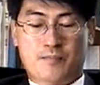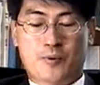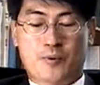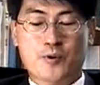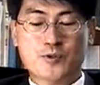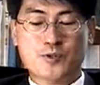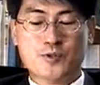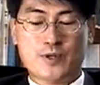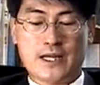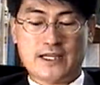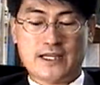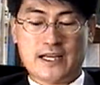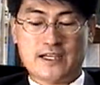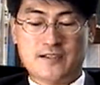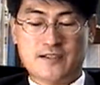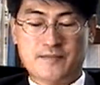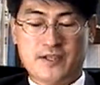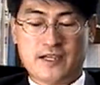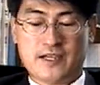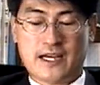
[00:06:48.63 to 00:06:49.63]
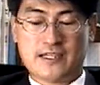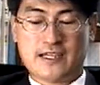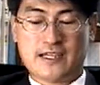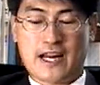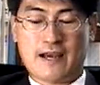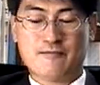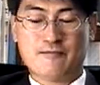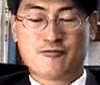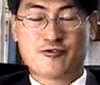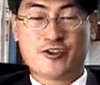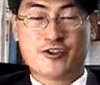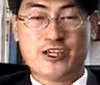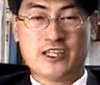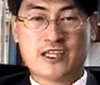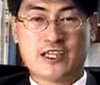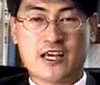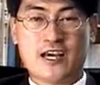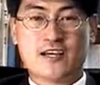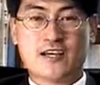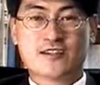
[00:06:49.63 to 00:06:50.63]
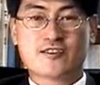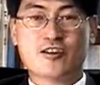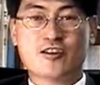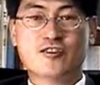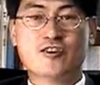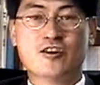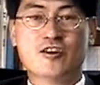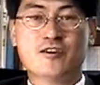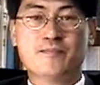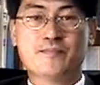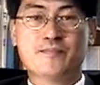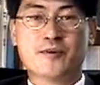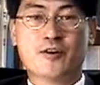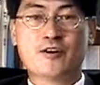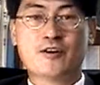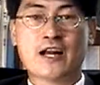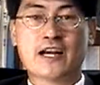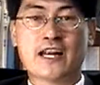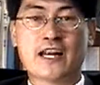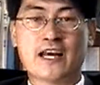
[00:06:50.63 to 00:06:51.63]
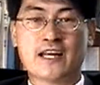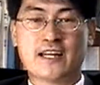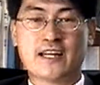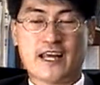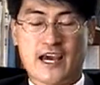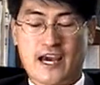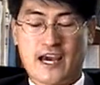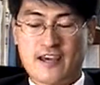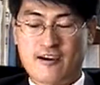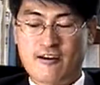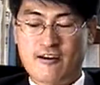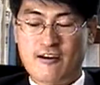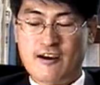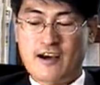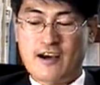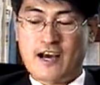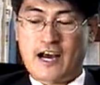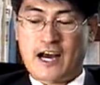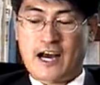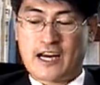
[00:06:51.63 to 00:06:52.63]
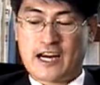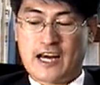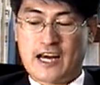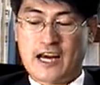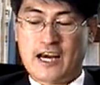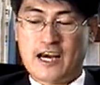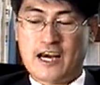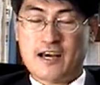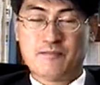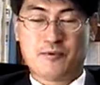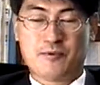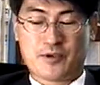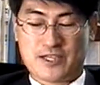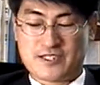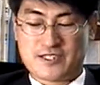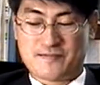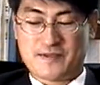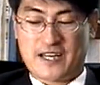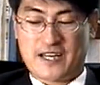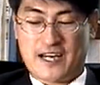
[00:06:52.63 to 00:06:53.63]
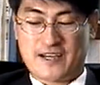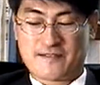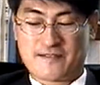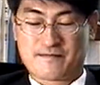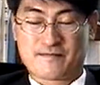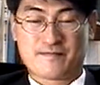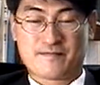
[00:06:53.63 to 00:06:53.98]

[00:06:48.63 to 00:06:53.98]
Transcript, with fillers: 보존한다는 의미를 갖는 함수인 선형 변환에 대하여 알아보겠습니다.